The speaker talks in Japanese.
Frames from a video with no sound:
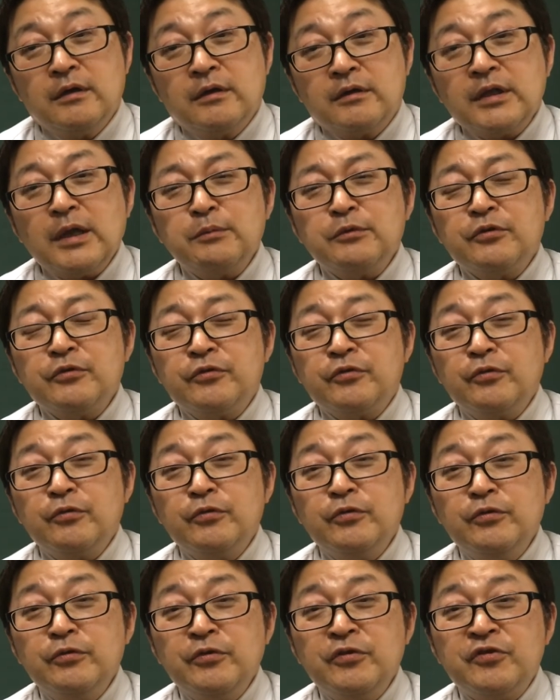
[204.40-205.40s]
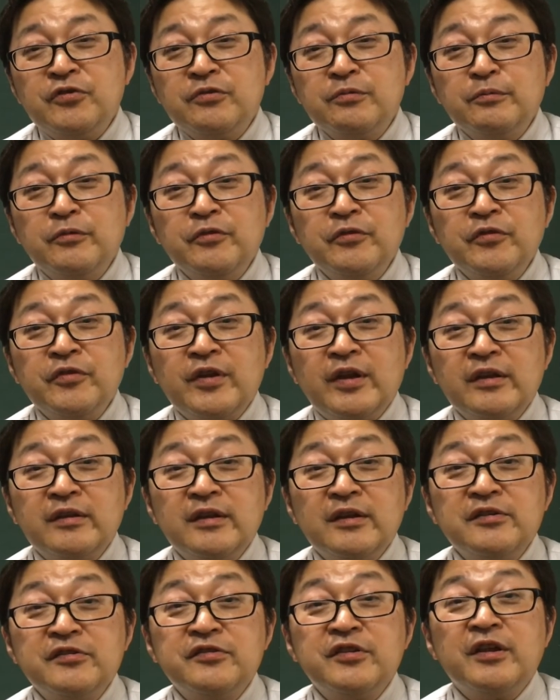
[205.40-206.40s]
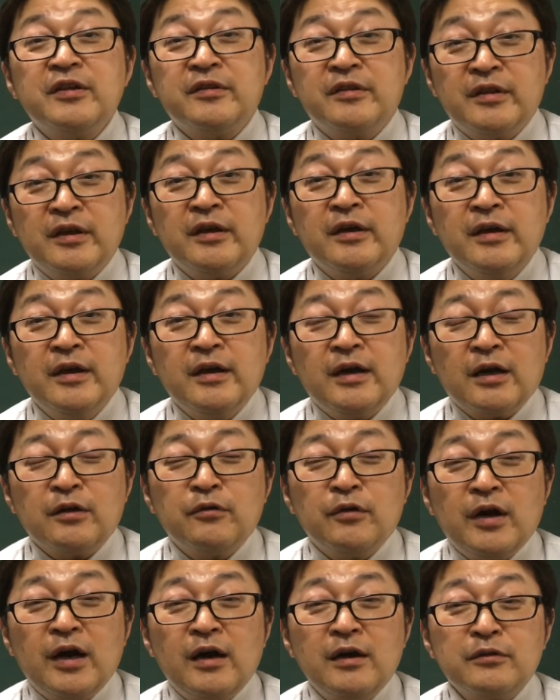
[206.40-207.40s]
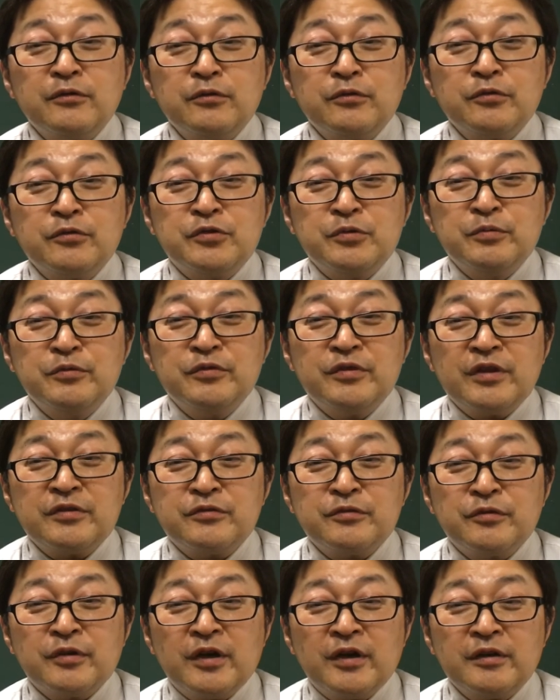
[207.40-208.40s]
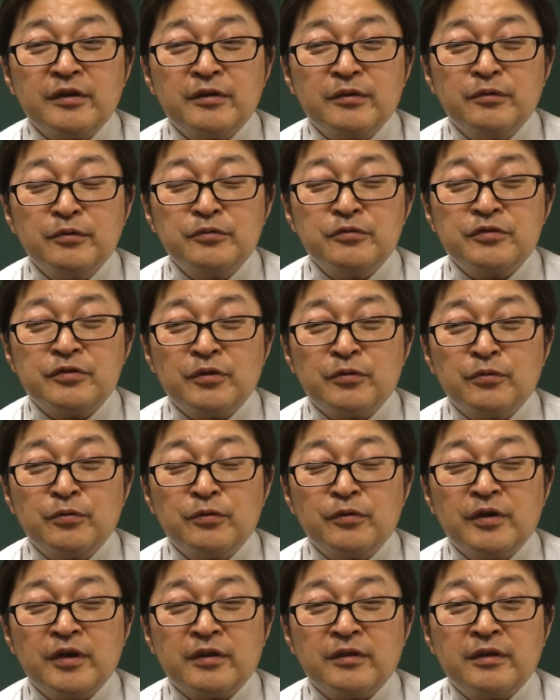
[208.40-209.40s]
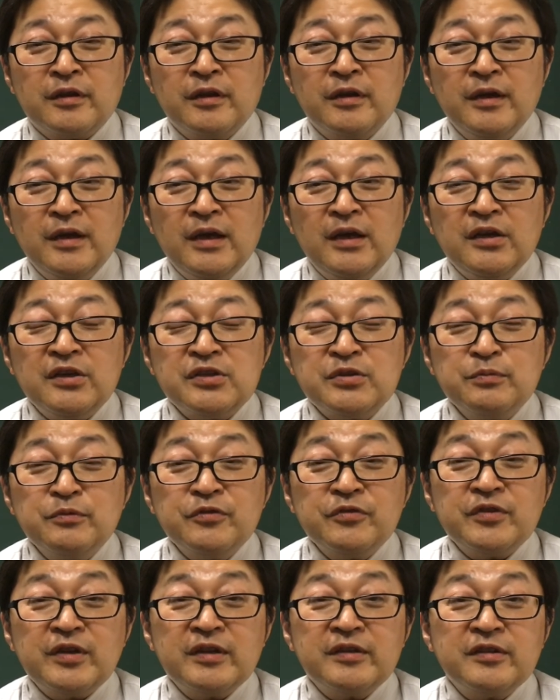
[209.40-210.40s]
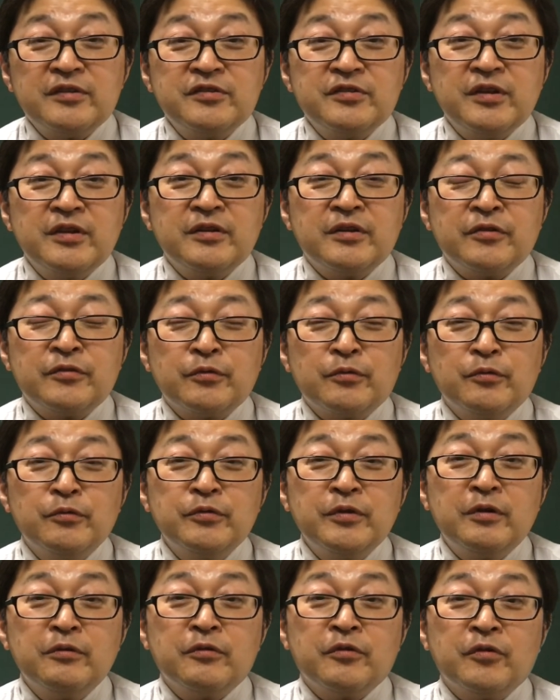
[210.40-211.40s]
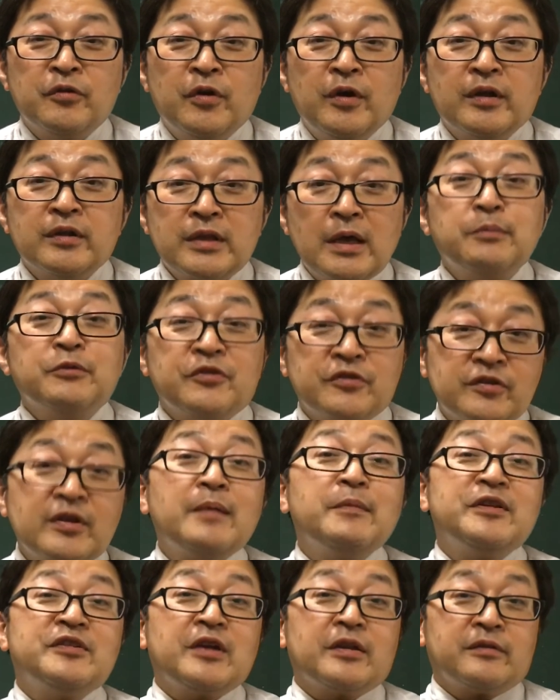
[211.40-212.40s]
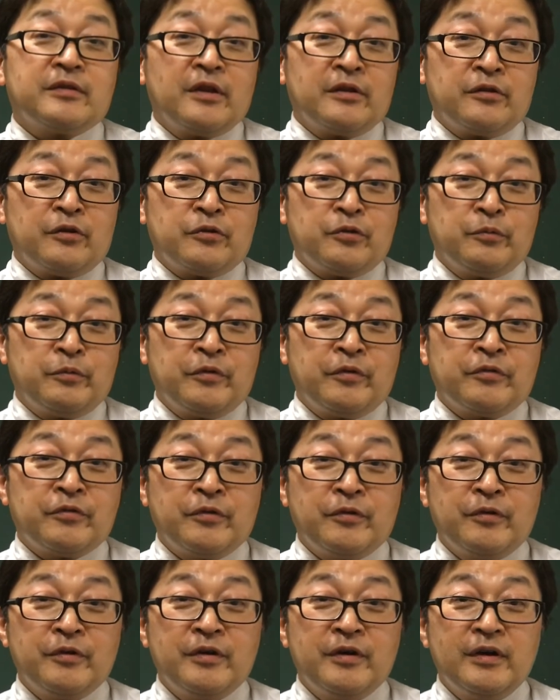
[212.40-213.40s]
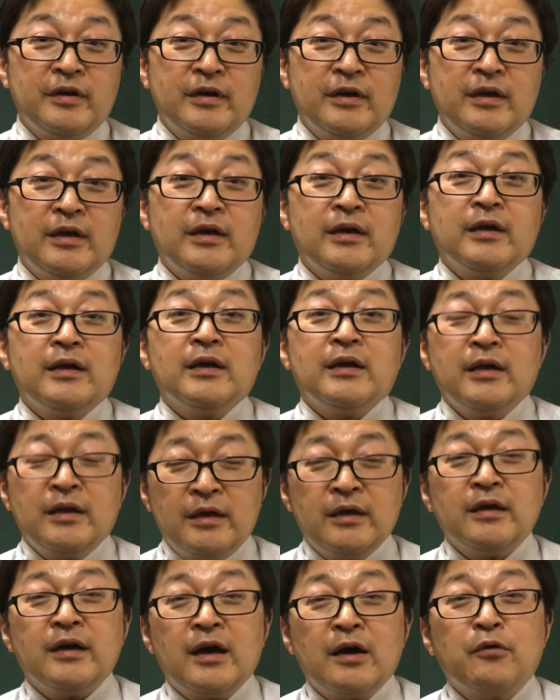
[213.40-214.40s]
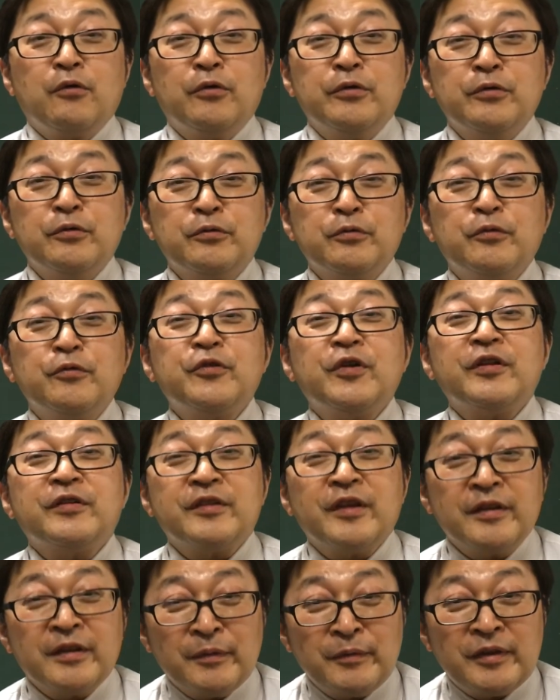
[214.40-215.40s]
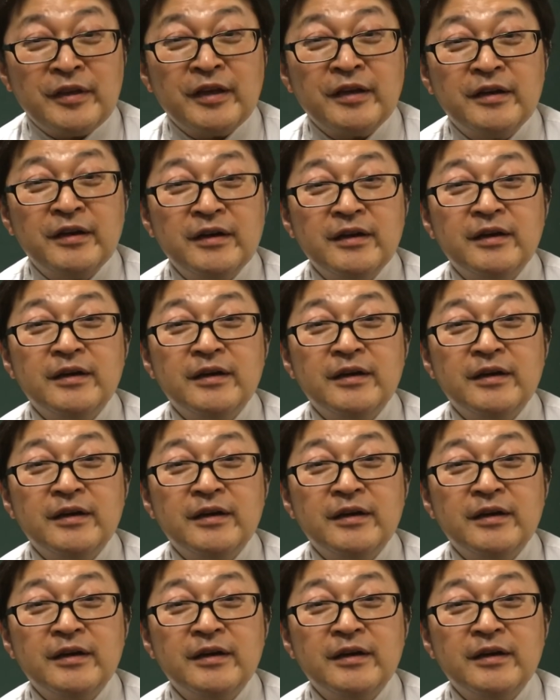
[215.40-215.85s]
多分そういう質問された時点であのアートと自分たちの関係どっちが取るかって質問された時点でその女の子は多分冷めちゃったんだと思いますよ。あ、えー、あこういう男だったんだみたいな、